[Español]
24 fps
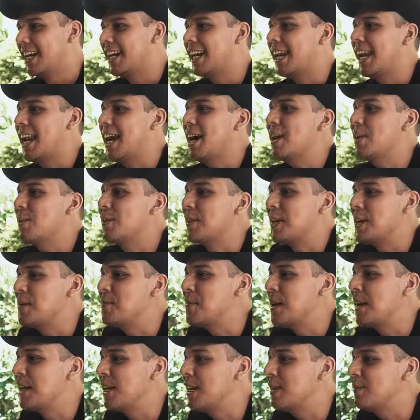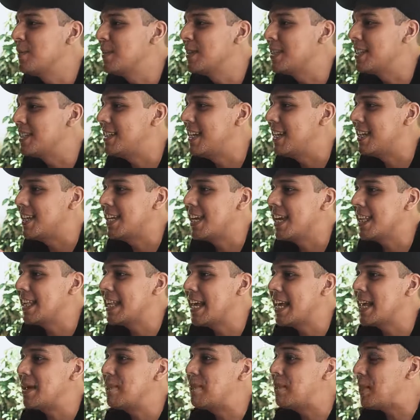Claro que me animo si se
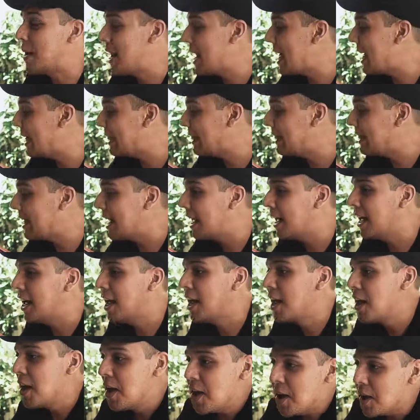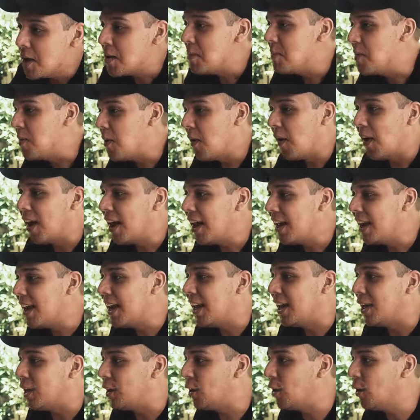trata de plata, mujeres
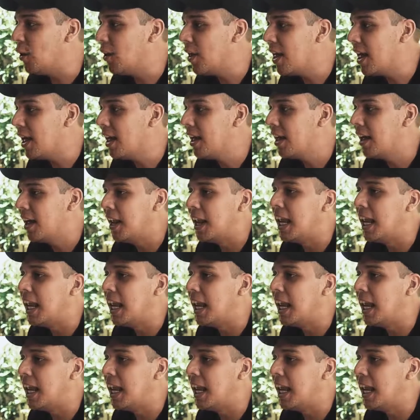y joda.